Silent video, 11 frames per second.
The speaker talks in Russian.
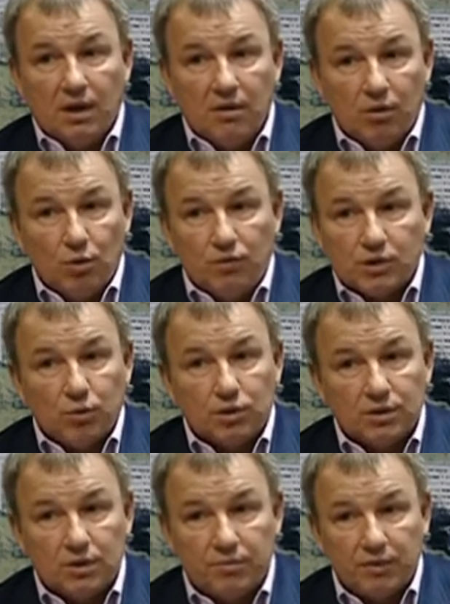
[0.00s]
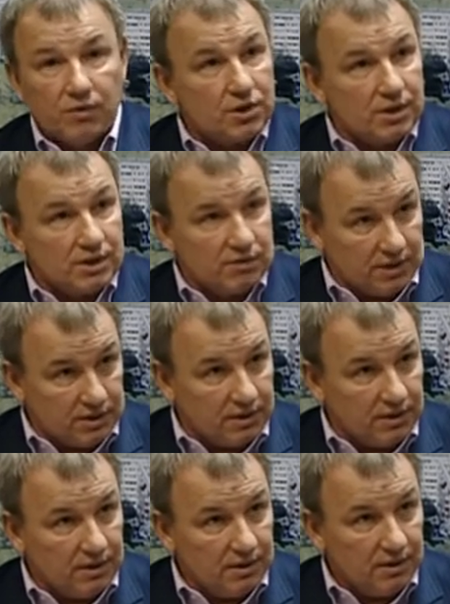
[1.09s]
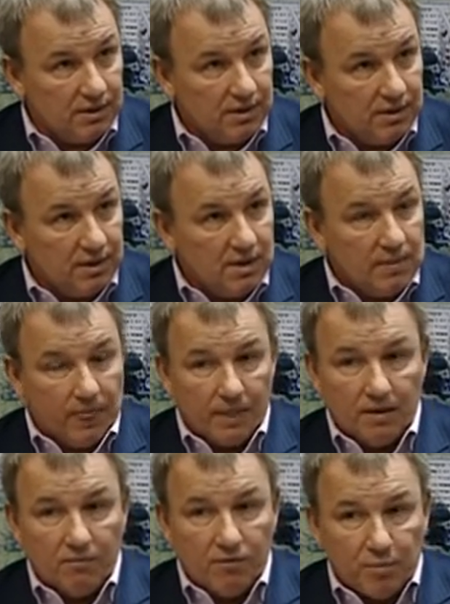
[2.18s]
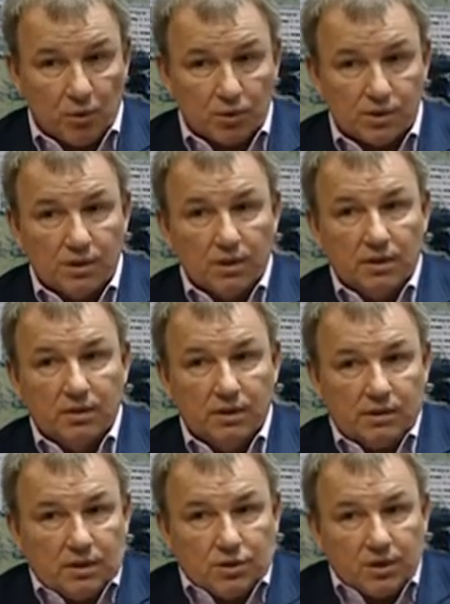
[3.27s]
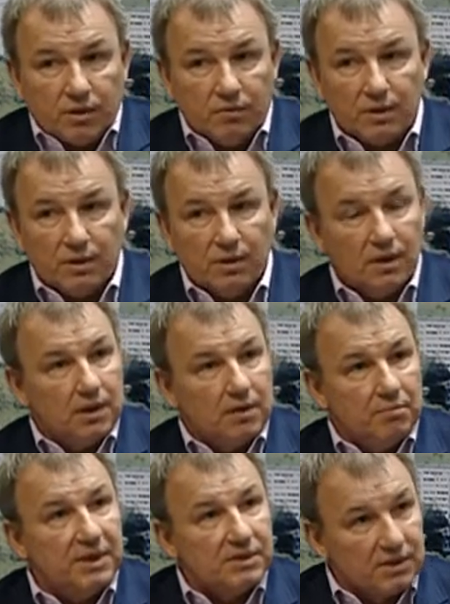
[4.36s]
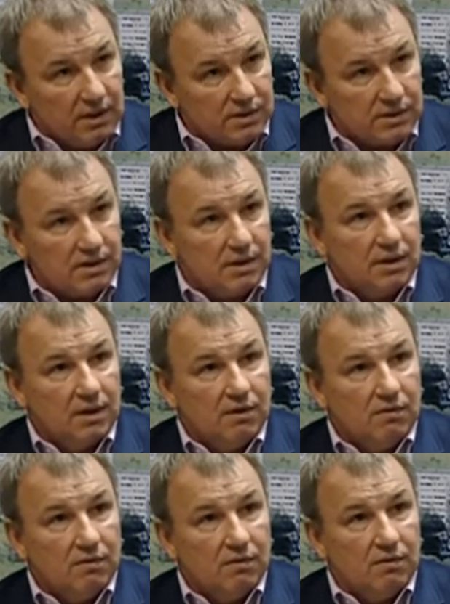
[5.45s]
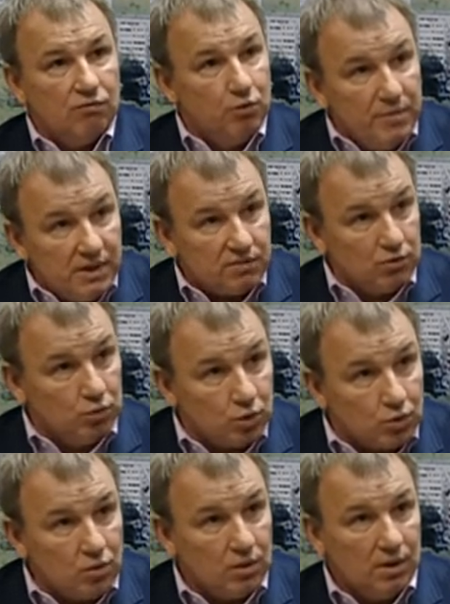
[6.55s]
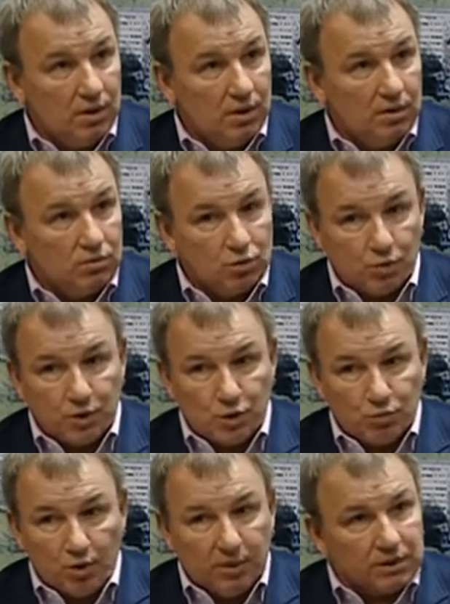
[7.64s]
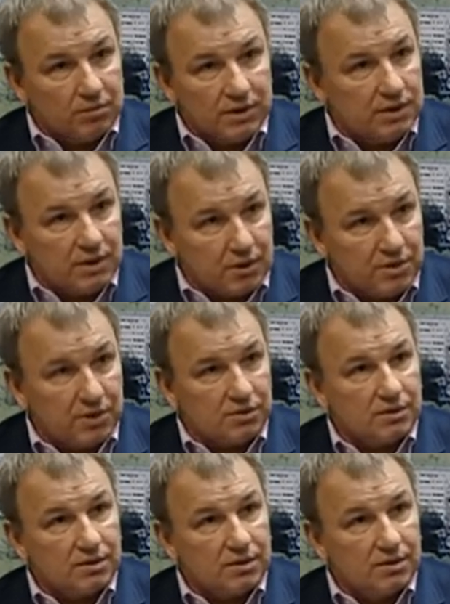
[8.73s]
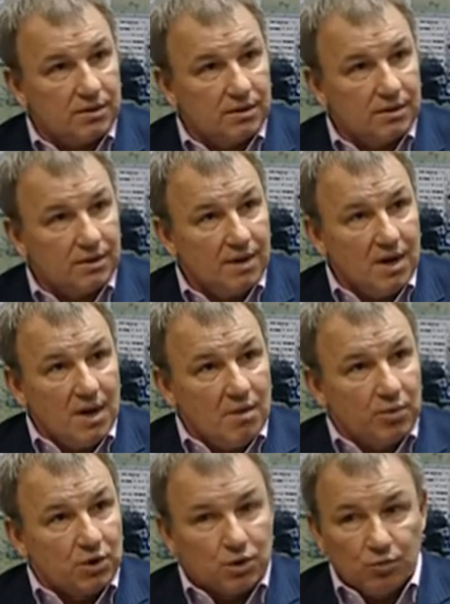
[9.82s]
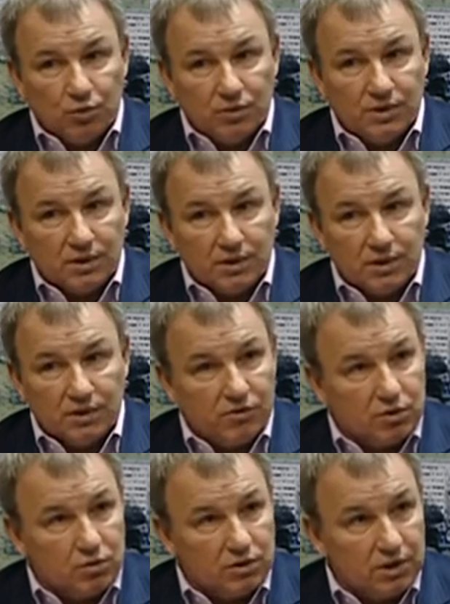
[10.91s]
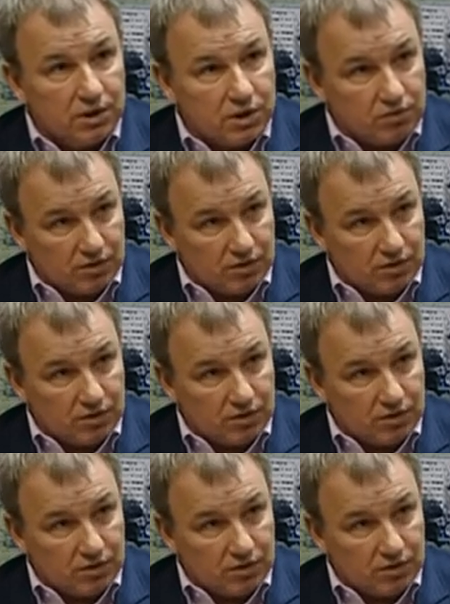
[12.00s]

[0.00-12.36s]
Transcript: говорю, возможно превращаться в растение. Вопрос, если человек признался в убийстве Душко, то почему об этом не знает общественность? Почему дело не доведено до логического